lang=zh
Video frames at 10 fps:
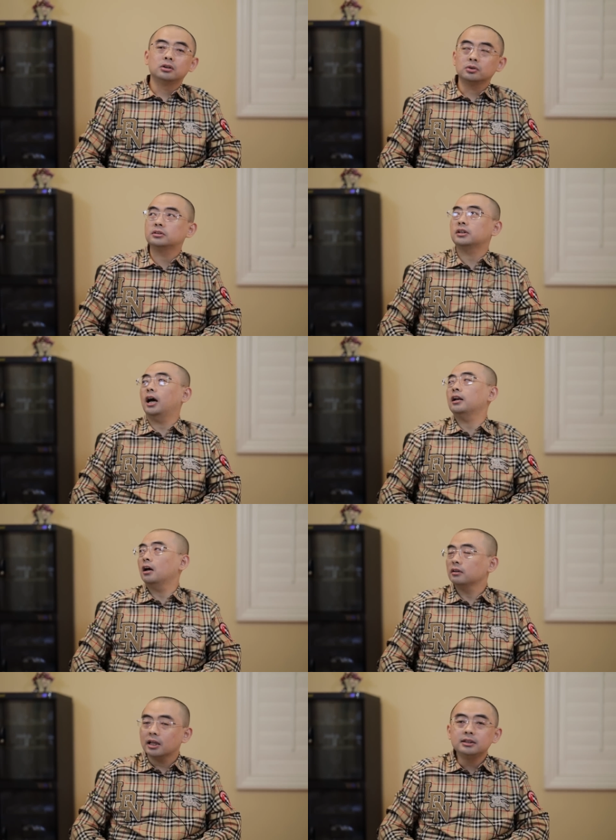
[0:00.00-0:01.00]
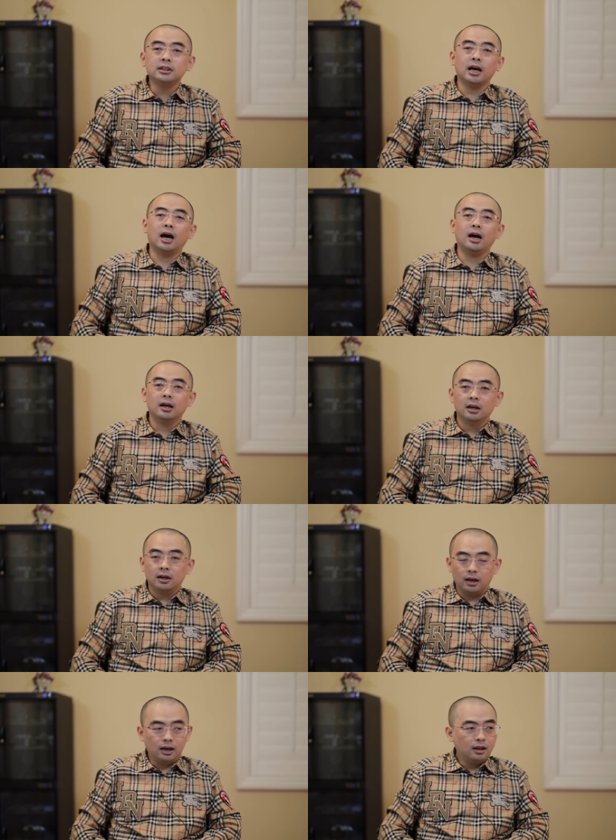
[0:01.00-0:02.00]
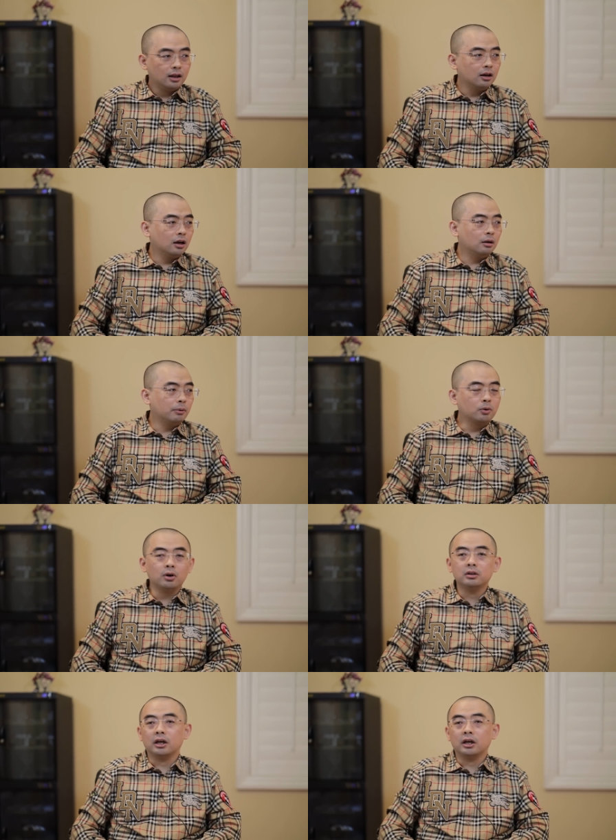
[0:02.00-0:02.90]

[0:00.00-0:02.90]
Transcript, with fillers: 说哎聊聊天气啊，哎聊聊美国